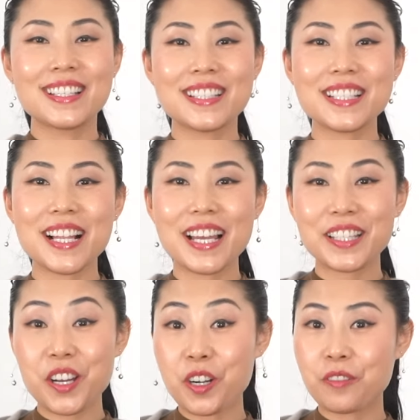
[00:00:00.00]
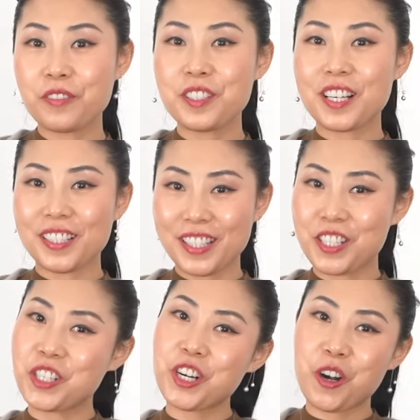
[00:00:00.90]
接下来第二个分享也
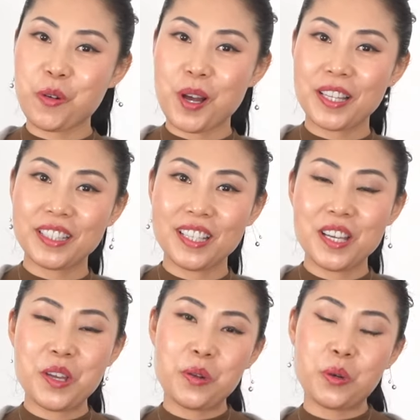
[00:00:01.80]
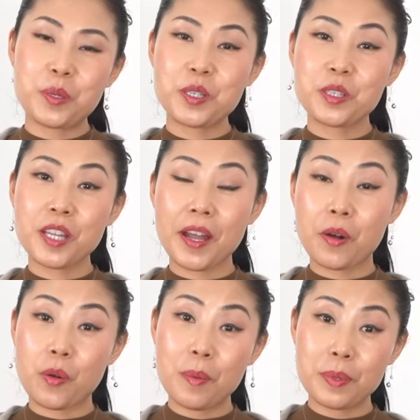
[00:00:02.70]
是耳环。 我平时戴耳
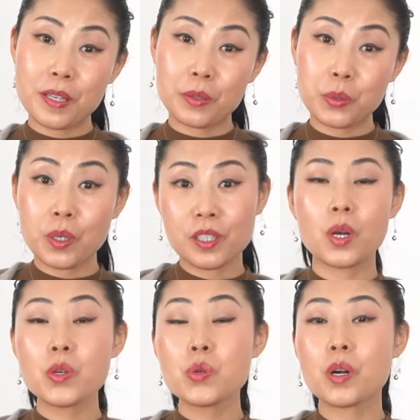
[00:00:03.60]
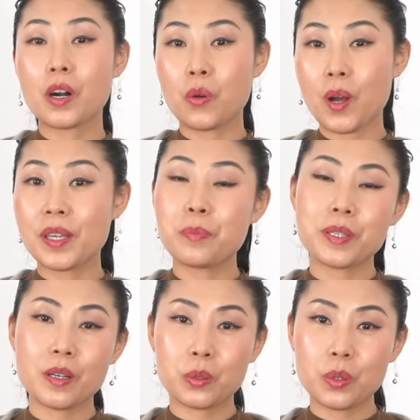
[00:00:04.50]
环比较多，关注耳环也比
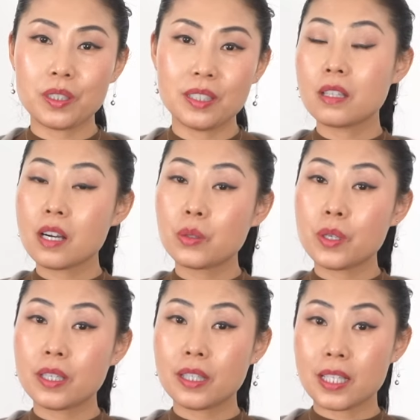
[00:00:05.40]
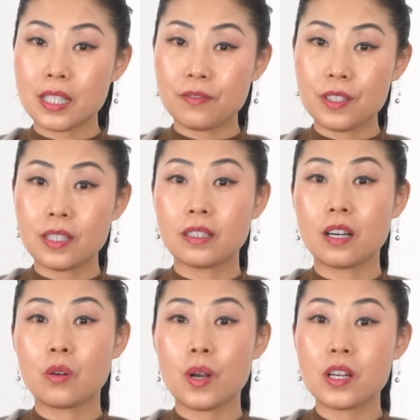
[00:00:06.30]
较多。第二对跟大家分享的
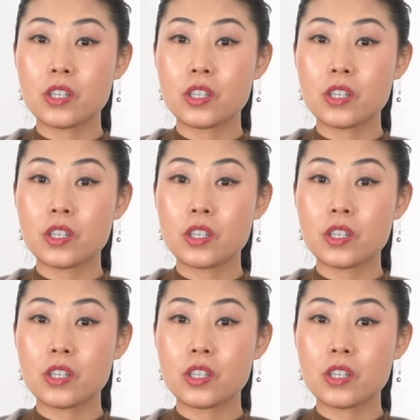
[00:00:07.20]
耳环